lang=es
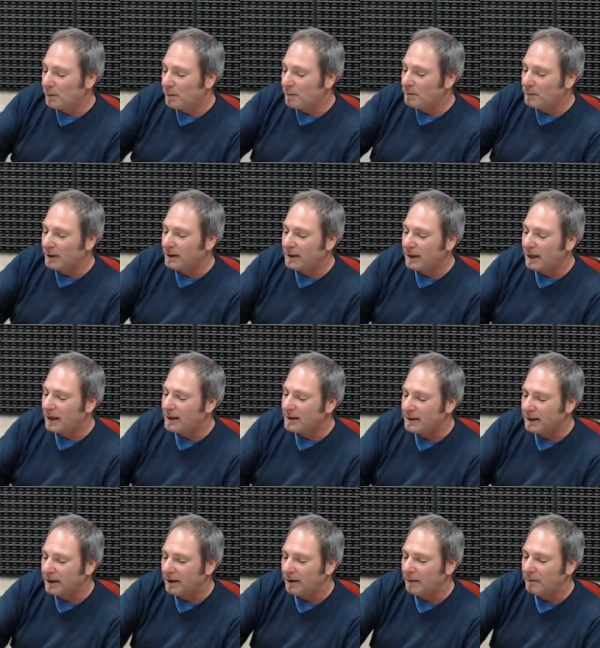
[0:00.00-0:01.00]
mientras
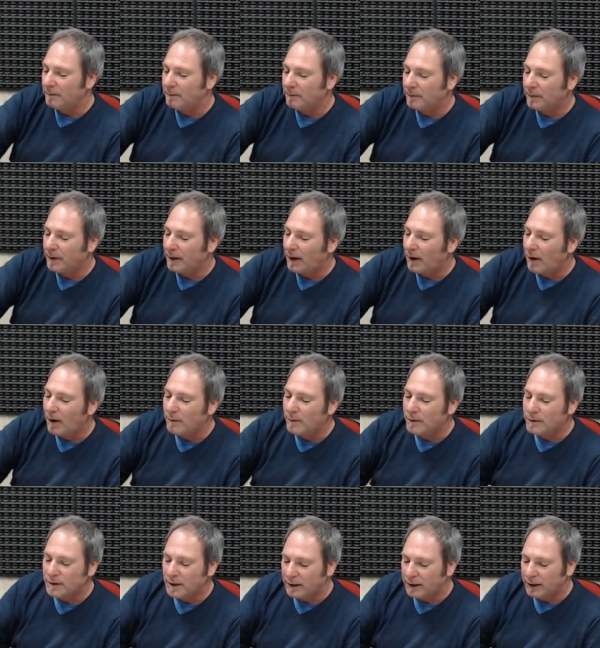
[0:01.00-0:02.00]
em,
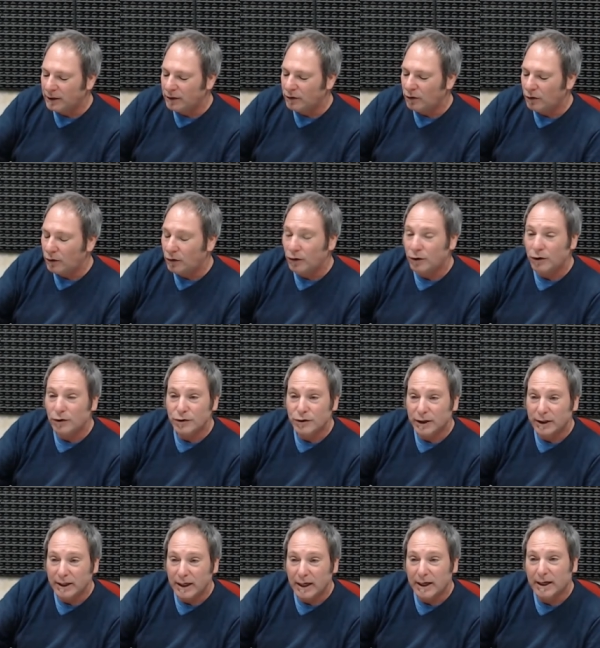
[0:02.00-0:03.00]
grabamos el disco No
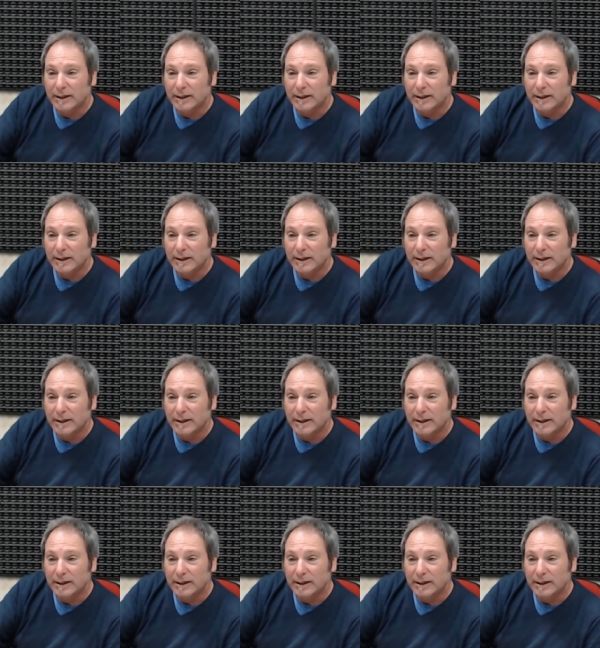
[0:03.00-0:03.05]
Soy Quién,